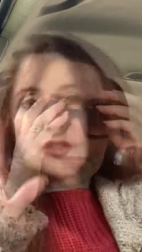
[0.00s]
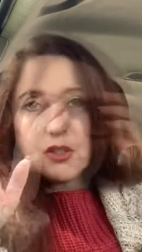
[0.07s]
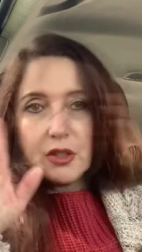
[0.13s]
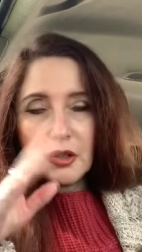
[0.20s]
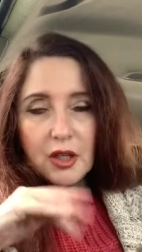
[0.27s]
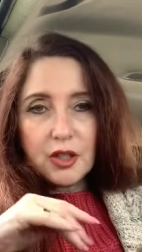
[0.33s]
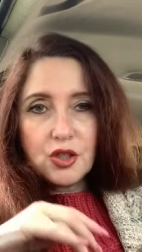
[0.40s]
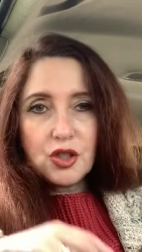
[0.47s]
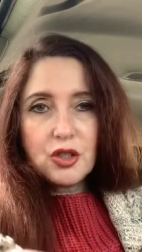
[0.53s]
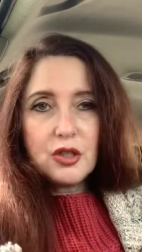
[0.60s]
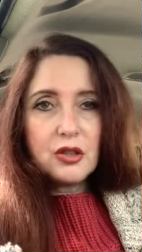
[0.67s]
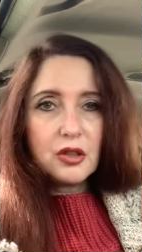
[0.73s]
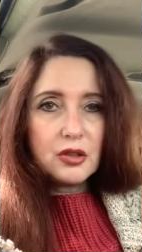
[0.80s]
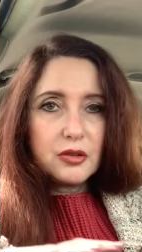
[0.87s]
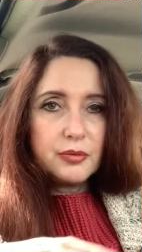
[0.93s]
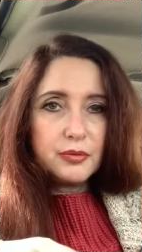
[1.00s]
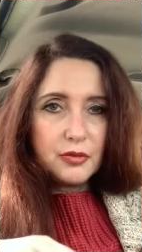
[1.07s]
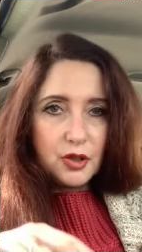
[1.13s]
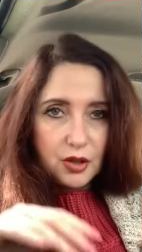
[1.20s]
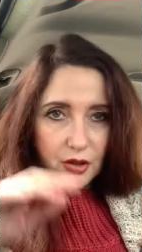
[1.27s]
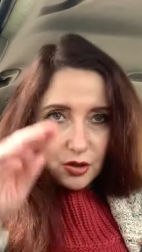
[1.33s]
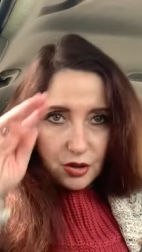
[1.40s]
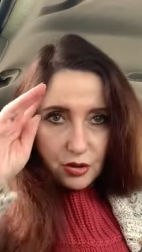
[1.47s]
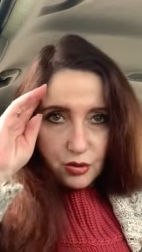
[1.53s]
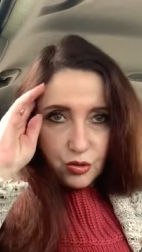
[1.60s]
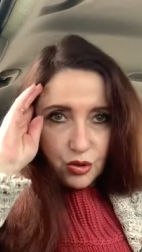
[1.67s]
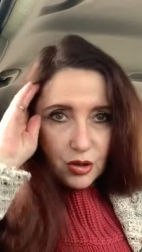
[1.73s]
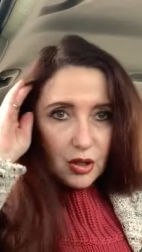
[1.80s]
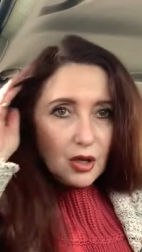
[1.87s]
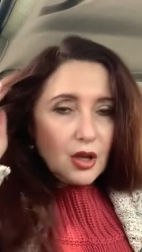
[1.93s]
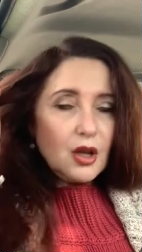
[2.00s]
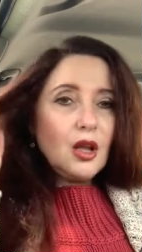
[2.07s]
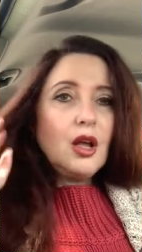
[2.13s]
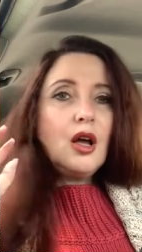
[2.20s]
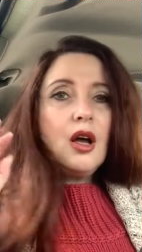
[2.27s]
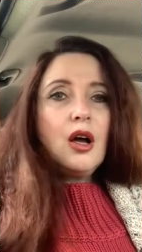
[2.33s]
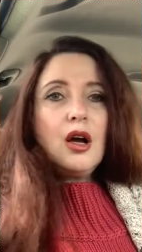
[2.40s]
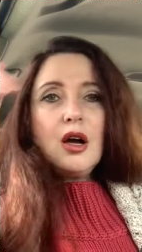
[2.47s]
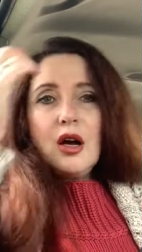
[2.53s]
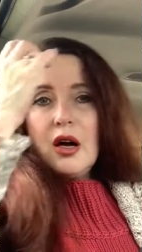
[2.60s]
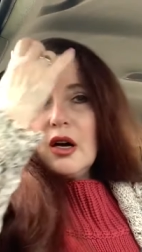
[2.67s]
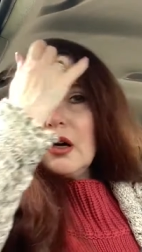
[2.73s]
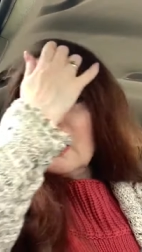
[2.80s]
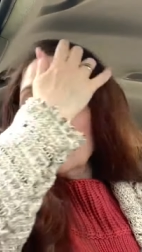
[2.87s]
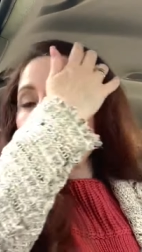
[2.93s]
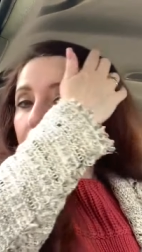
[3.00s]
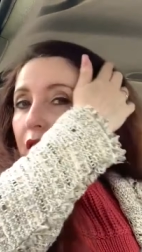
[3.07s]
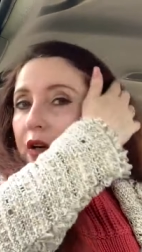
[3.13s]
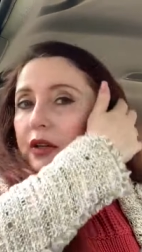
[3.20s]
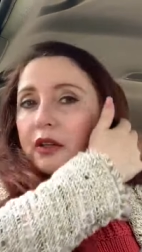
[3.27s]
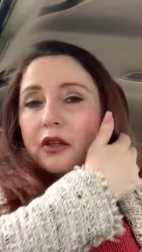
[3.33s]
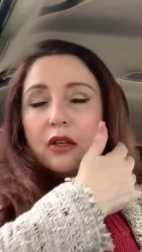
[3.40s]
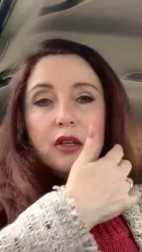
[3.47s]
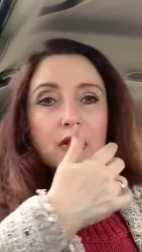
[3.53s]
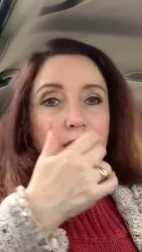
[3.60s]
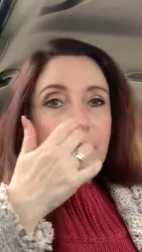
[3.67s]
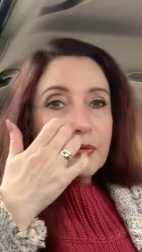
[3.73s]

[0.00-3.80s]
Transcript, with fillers: Сняла очки, так, мне кажется, лучше. А, и